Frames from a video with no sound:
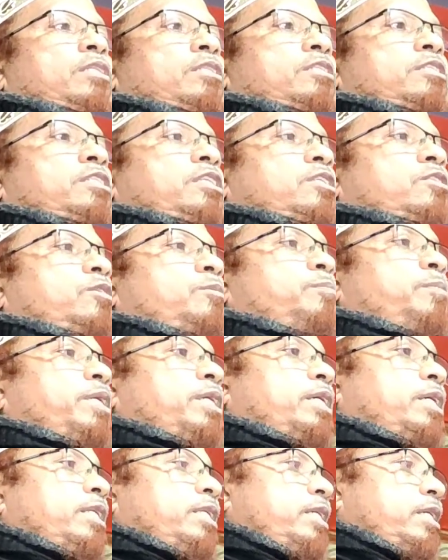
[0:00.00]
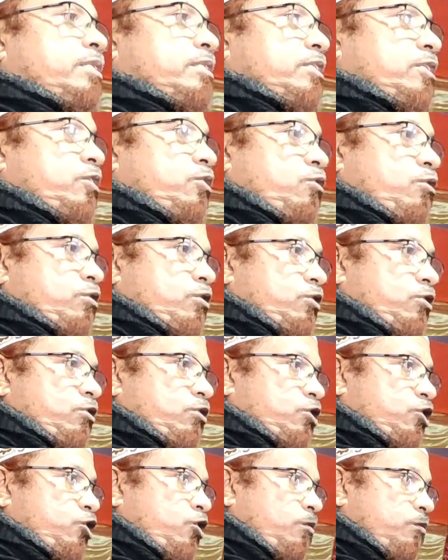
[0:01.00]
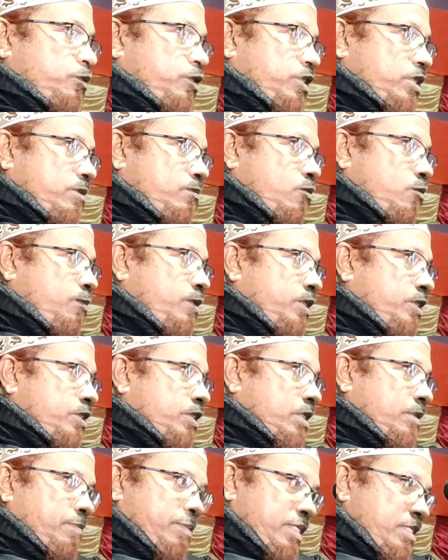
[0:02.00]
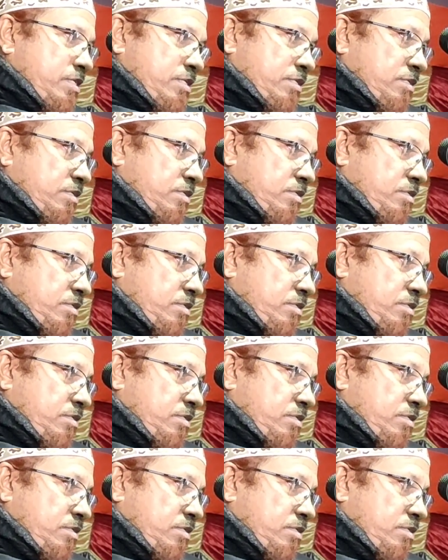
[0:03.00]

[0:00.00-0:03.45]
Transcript: বাংলাদেশের একজন বিজ্ঞানী আছেন ডক্টর শমশের মুবিন সাহেব না